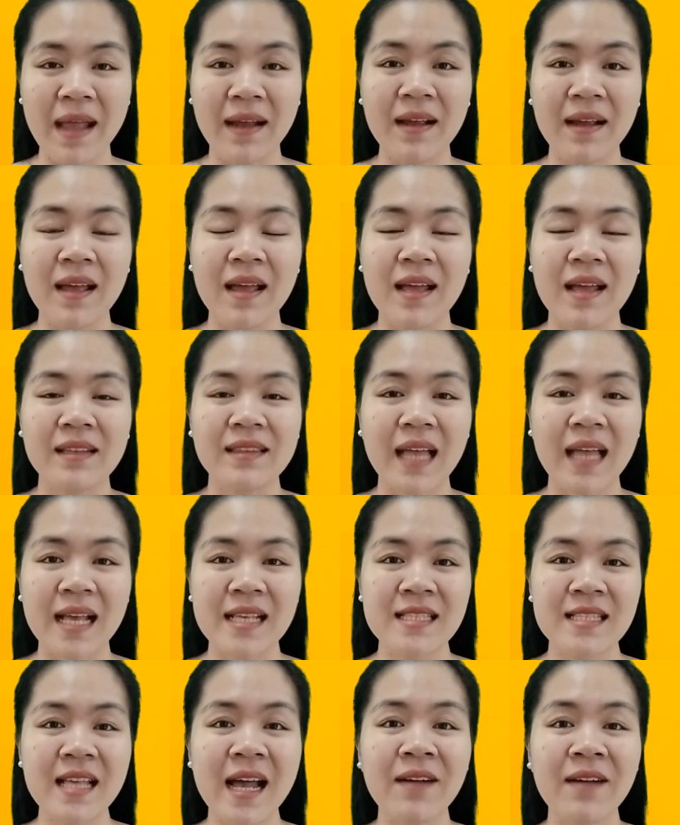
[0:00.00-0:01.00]
bạn.
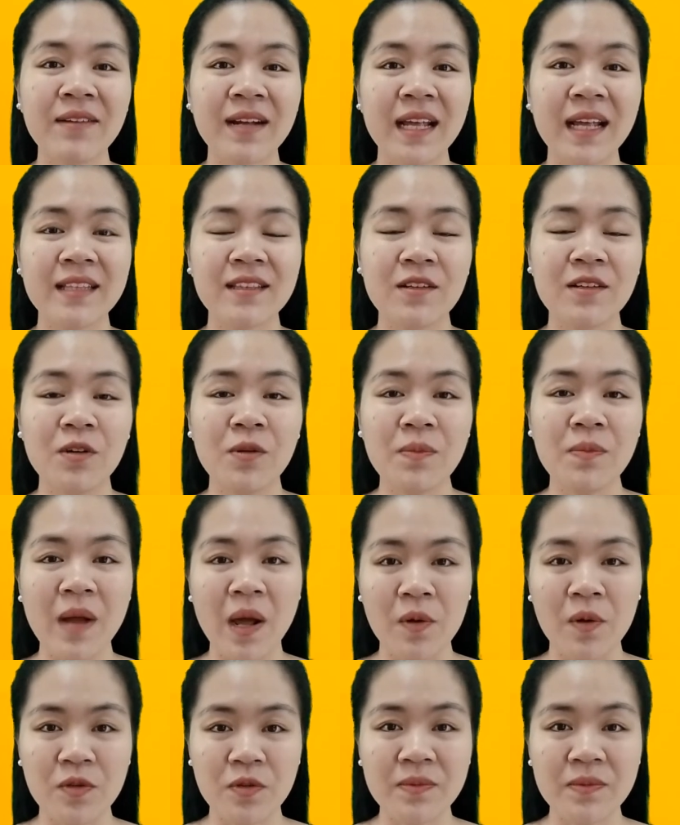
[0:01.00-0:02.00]
Tại sao ngay từ lúc
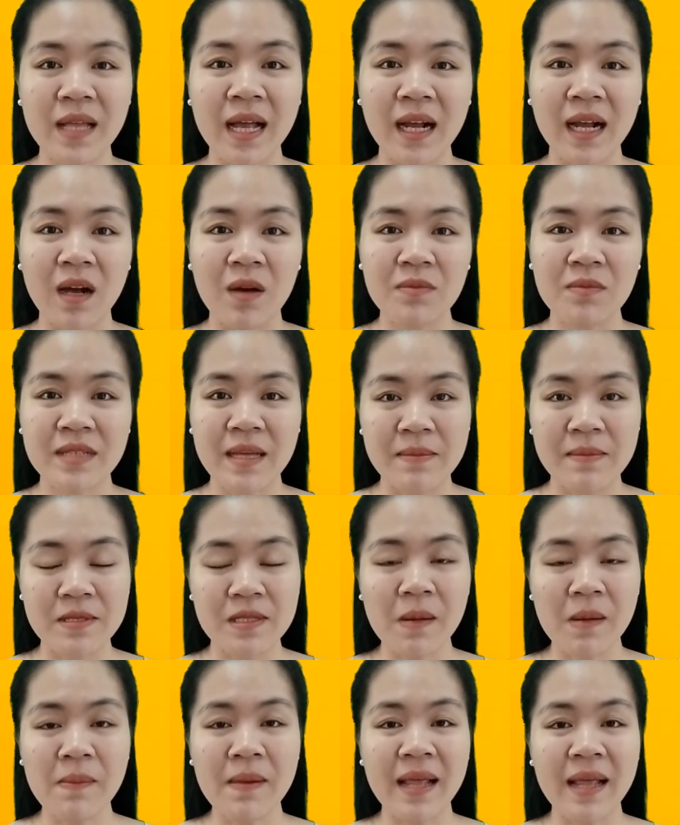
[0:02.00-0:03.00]
đầu chúng ta không chăm
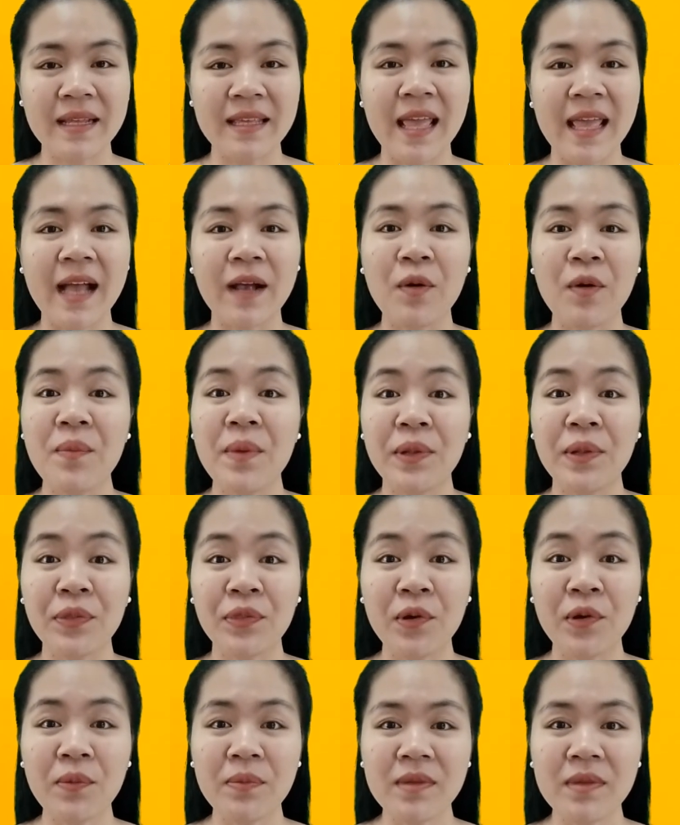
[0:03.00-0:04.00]
sóc làn da của mình
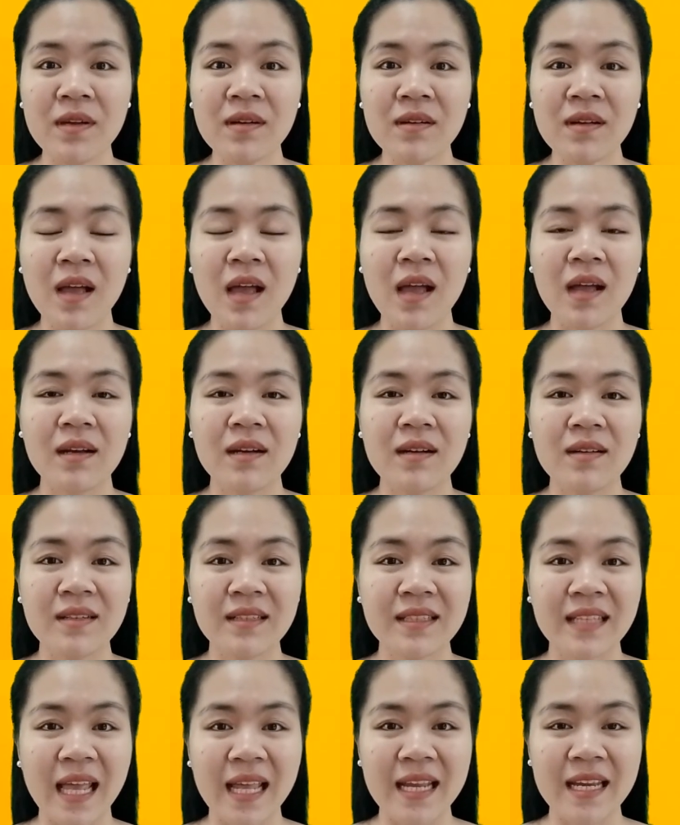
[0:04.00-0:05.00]
tốt nhất,
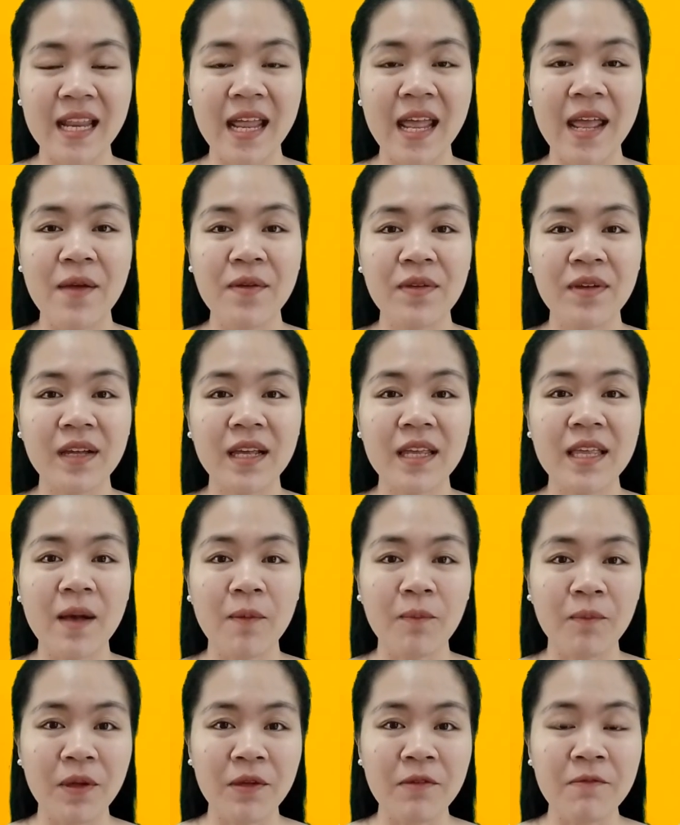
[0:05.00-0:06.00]
đừng chạy theo những cái
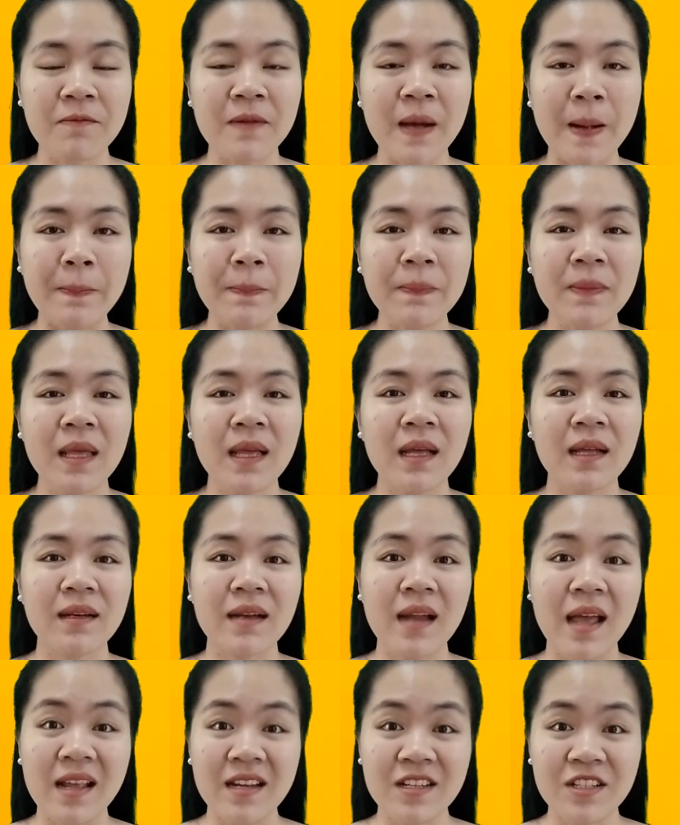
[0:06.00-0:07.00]
dòng mỹ phẩm
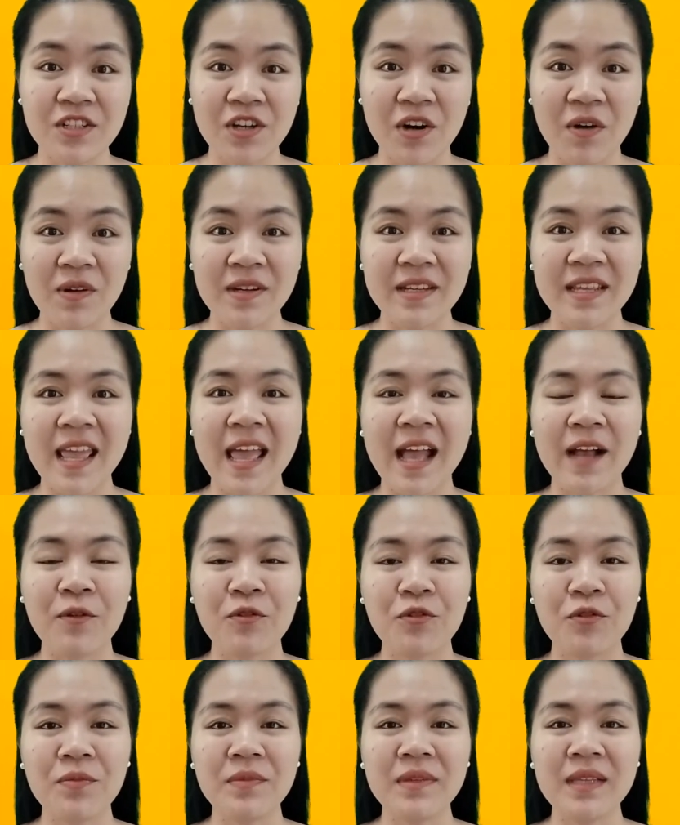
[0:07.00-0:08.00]
để rồi da
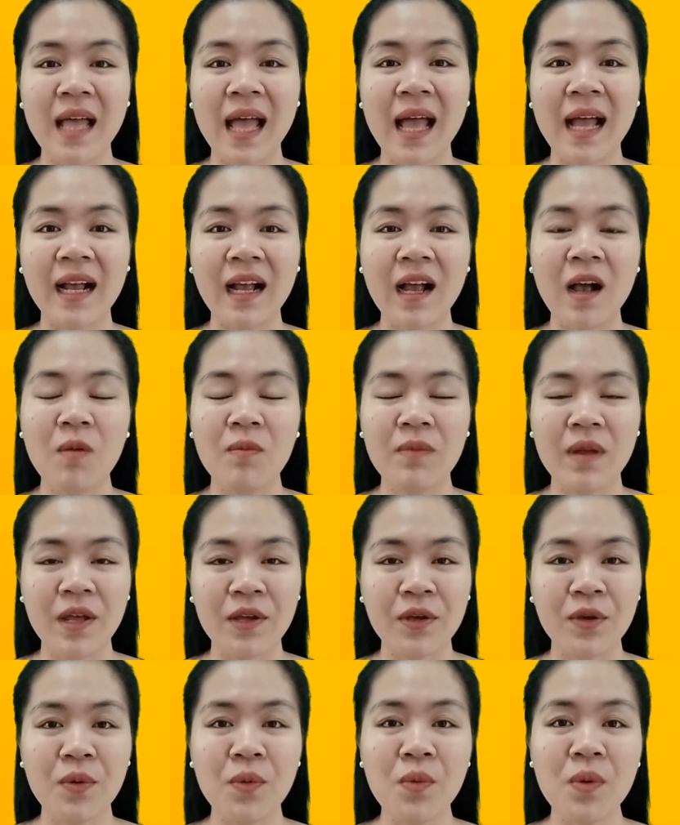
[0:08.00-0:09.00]
của chúng ta không
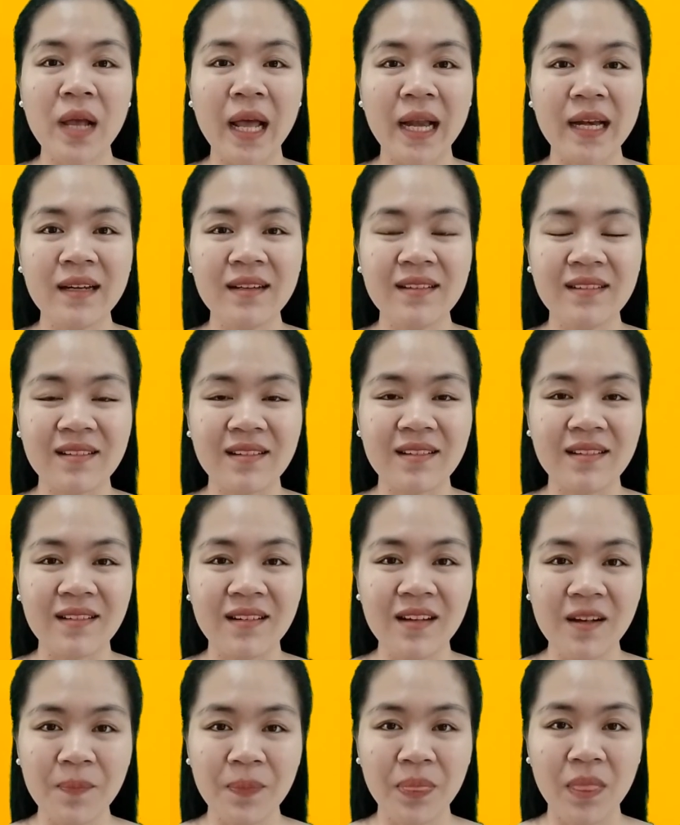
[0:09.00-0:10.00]
thể cứu cánh được
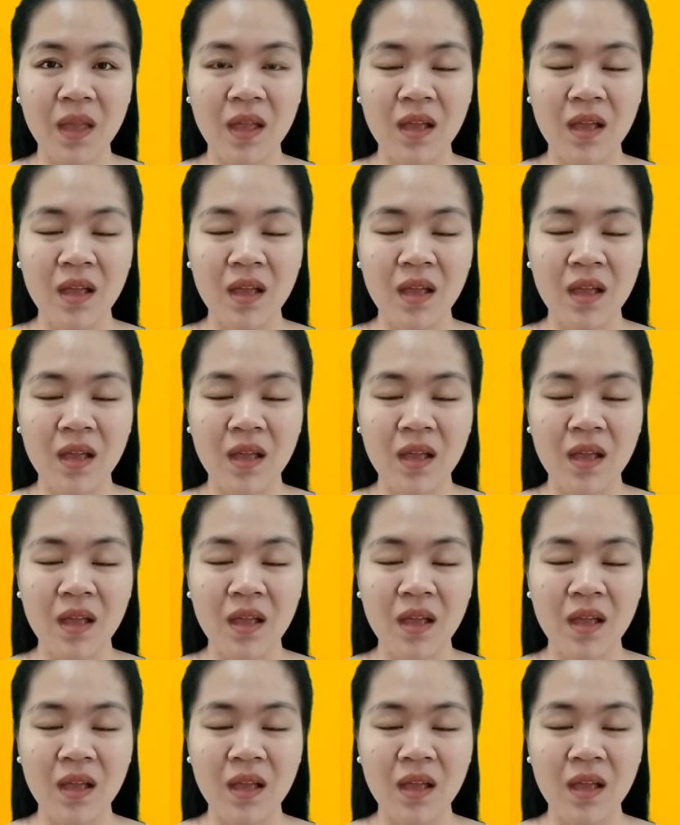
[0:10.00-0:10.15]
nữa.